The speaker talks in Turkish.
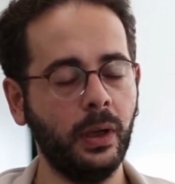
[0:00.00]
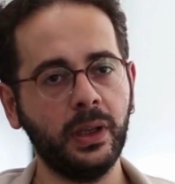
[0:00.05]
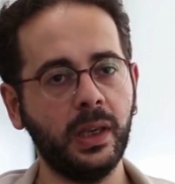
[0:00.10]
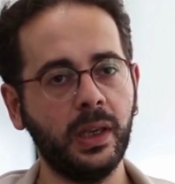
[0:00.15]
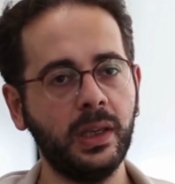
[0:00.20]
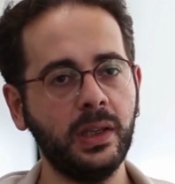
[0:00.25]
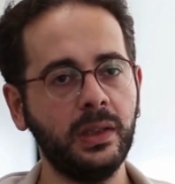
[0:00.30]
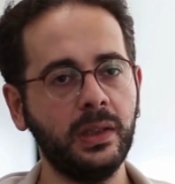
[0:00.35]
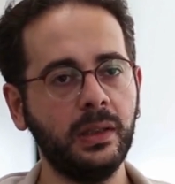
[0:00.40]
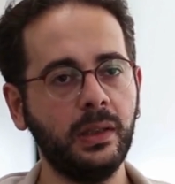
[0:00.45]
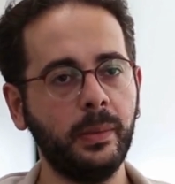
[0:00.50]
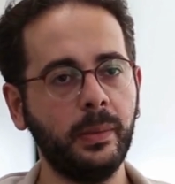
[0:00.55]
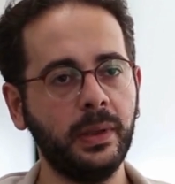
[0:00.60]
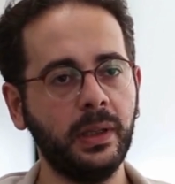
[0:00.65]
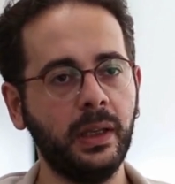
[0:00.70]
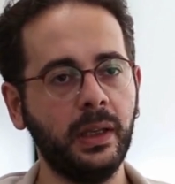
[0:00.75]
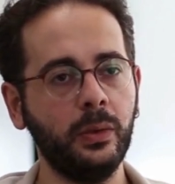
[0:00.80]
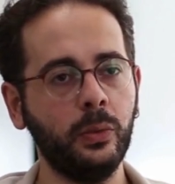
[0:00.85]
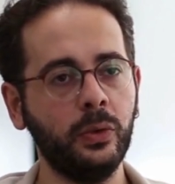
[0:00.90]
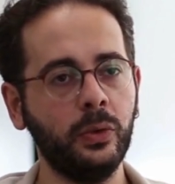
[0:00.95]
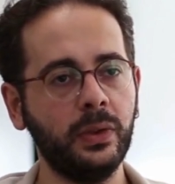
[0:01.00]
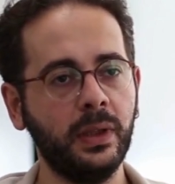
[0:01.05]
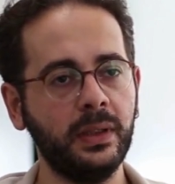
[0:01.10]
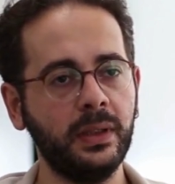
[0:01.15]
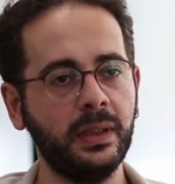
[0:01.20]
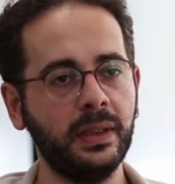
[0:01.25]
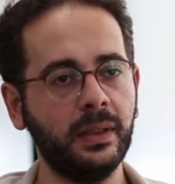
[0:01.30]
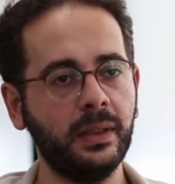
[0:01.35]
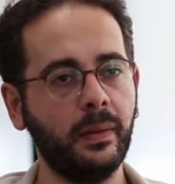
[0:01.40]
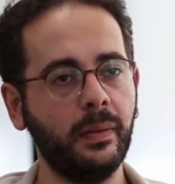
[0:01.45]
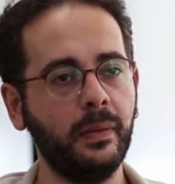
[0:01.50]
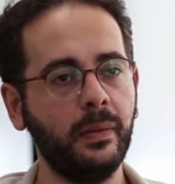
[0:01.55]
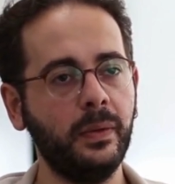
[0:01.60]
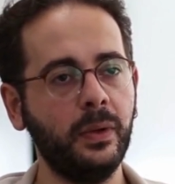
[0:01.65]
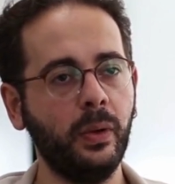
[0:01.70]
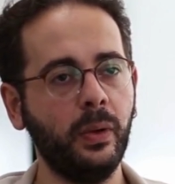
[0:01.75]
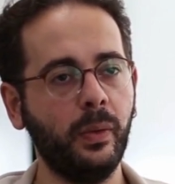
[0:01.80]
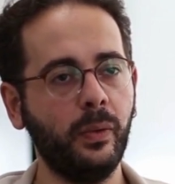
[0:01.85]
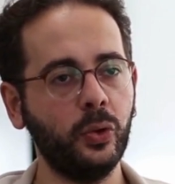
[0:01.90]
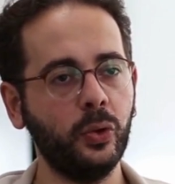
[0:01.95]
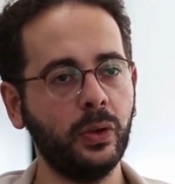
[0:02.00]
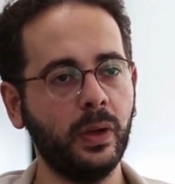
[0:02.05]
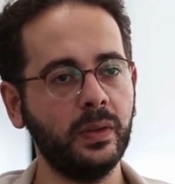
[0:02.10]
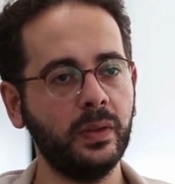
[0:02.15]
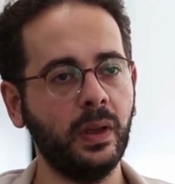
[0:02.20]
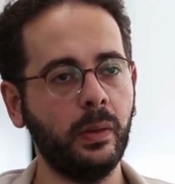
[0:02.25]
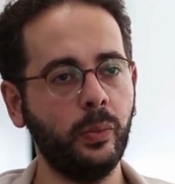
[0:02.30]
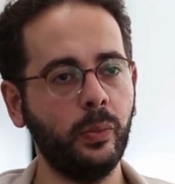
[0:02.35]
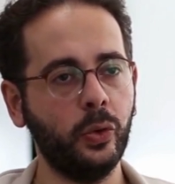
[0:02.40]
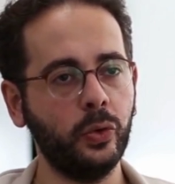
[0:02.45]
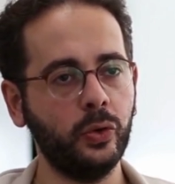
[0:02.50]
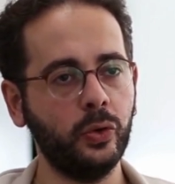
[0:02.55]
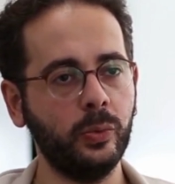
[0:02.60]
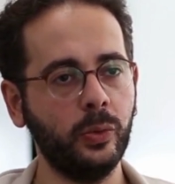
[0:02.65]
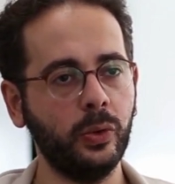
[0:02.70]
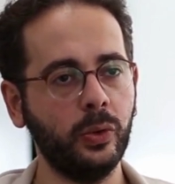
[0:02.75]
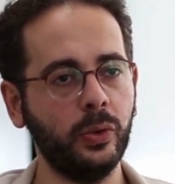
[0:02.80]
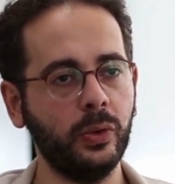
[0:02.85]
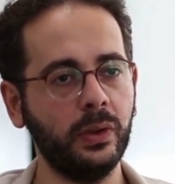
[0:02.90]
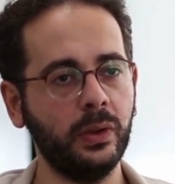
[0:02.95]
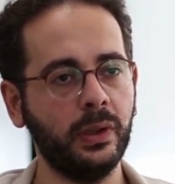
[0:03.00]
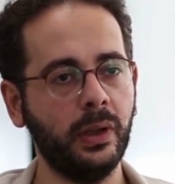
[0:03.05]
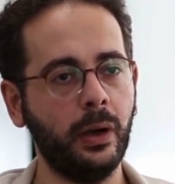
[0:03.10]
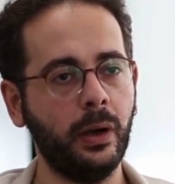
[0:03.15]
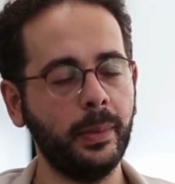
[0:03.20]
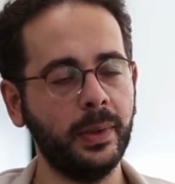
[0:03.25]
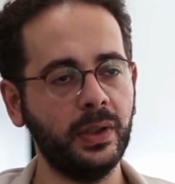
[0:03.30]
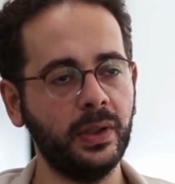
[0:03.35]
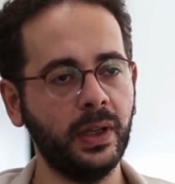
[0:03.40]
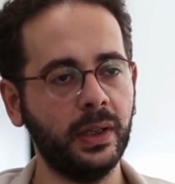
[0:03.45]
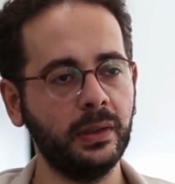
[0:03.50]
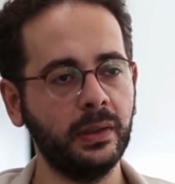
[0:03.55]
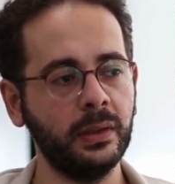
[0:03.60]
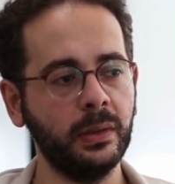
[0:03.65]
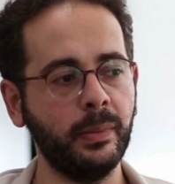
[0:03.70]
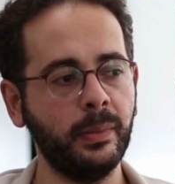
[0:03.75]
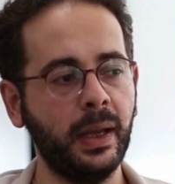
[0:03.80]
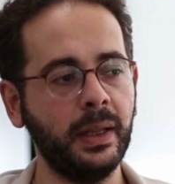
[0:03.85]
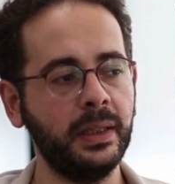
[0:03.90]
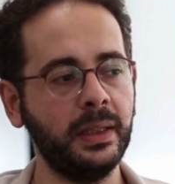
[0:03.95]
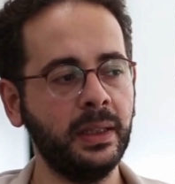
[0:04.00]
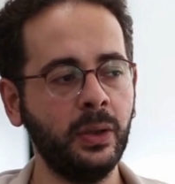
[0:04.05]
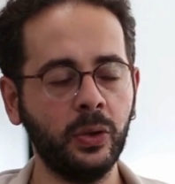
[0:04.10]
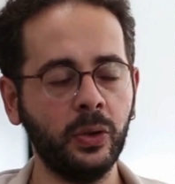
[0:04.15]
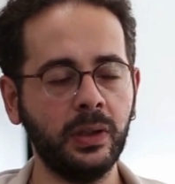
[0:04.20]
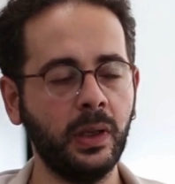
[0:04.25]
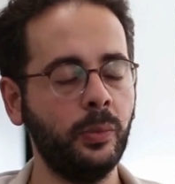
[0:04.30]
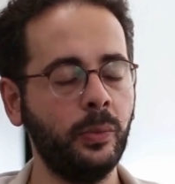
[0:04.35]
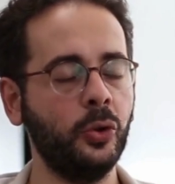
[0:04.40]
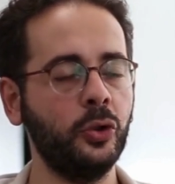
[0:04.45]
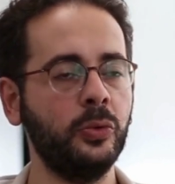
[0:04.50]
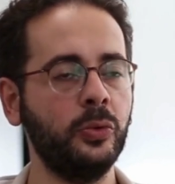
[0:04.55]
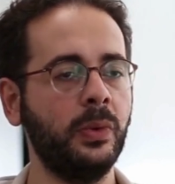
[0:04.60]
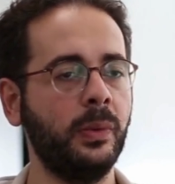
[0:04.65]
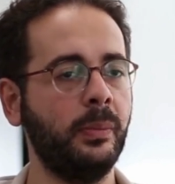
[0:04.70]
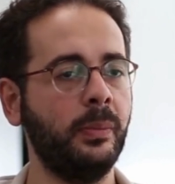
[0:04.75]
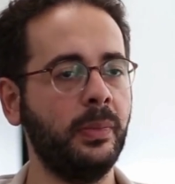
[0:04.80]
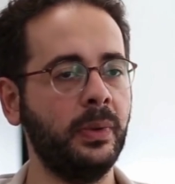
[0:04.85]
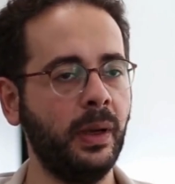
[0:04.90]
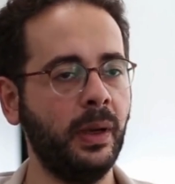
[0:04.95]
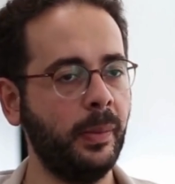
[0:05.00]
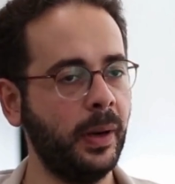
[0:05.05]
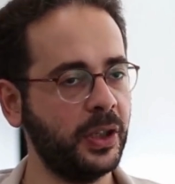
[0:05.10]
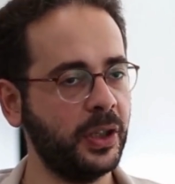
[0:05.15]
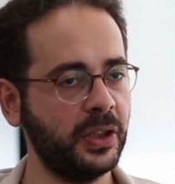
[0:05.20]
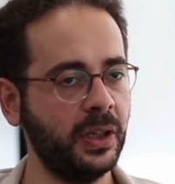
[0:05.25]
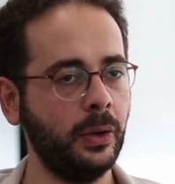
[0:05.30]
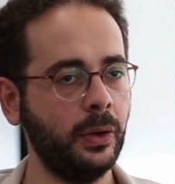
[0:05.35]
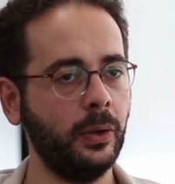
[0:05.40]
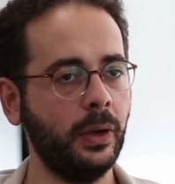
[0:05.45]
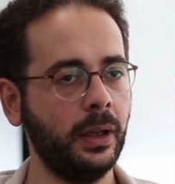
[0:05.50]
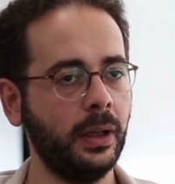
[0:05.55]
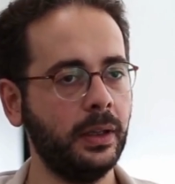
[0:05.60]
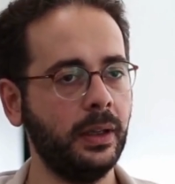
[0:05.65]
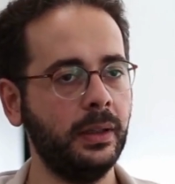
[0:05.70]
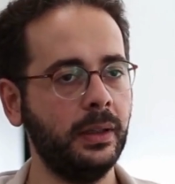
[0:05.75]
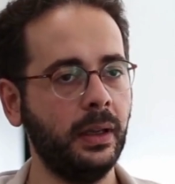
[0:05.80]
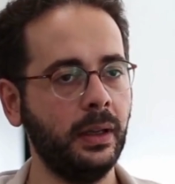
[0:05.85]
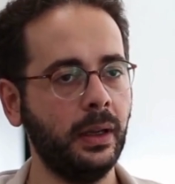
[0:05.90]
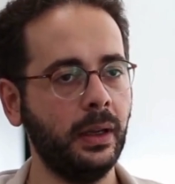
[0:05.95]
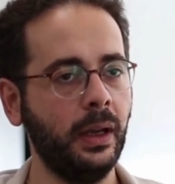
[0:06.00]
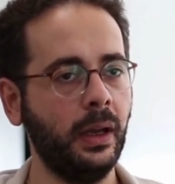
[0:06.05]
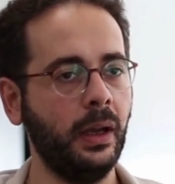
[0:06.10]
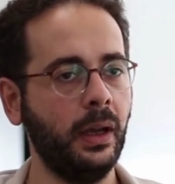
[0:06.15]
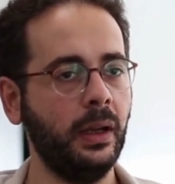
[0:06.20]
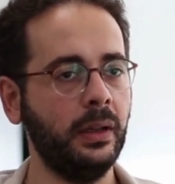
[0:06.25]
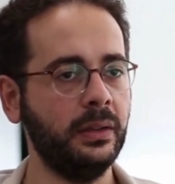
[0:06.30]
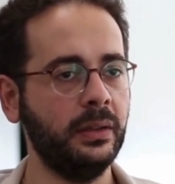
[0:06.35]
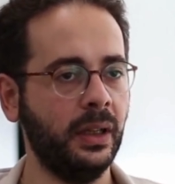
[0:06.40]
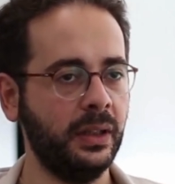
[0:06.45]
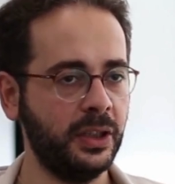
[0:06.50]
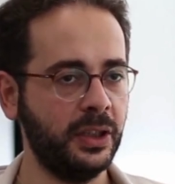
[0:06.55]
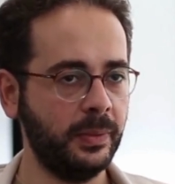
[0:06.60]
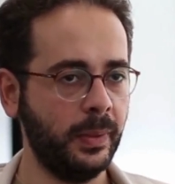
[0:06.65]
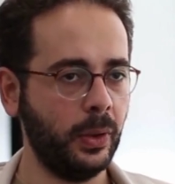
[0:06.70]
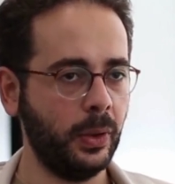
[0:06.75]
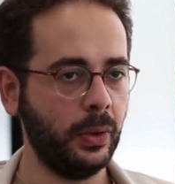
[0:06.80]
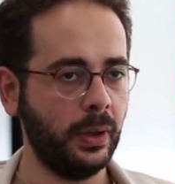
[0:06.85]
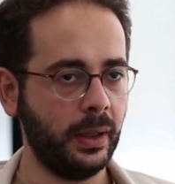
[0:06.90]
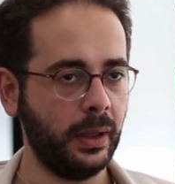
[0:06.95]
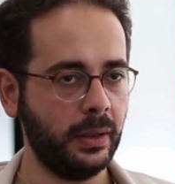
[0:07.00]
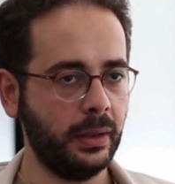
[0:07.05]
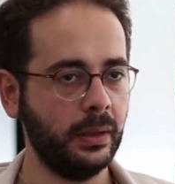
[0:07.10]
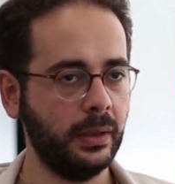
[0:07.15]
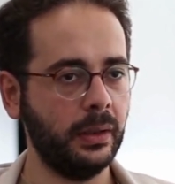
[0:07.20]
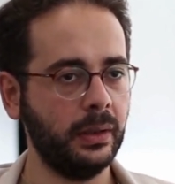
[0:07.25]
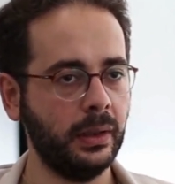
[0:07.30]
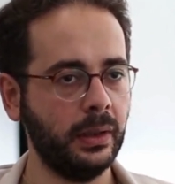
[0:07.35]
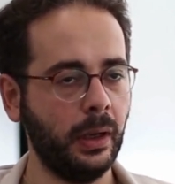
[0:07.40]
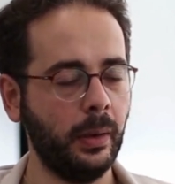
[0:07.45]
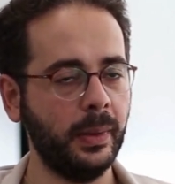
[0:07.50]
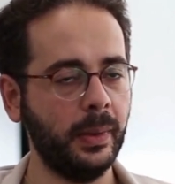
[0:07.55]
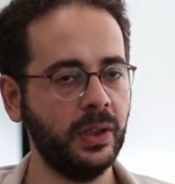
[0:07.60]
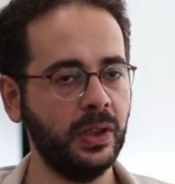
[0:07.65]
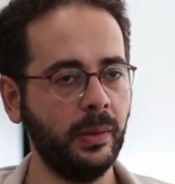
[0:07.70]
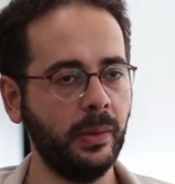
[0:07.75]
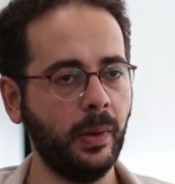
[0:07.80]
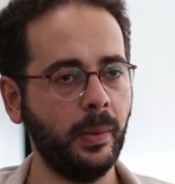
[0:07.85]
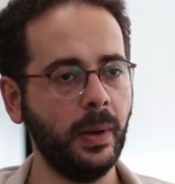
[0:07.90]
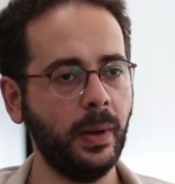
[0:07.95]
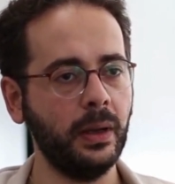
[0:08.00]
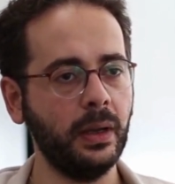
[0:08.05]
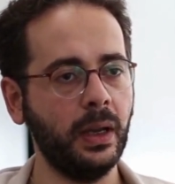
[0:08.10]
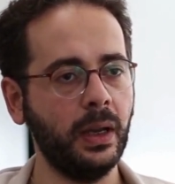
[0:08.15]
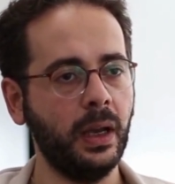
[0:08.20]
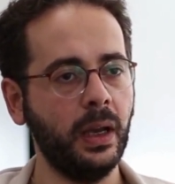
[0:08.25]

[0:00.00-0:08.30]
İkincisi tabii ki yine Uluslararası Kısa Bir Video ve Fotoğraf Sempozyumu devam edecektir. Ben yine o sempozyumda ya başkan olarak ya da danışman olarak devam edeceğim ama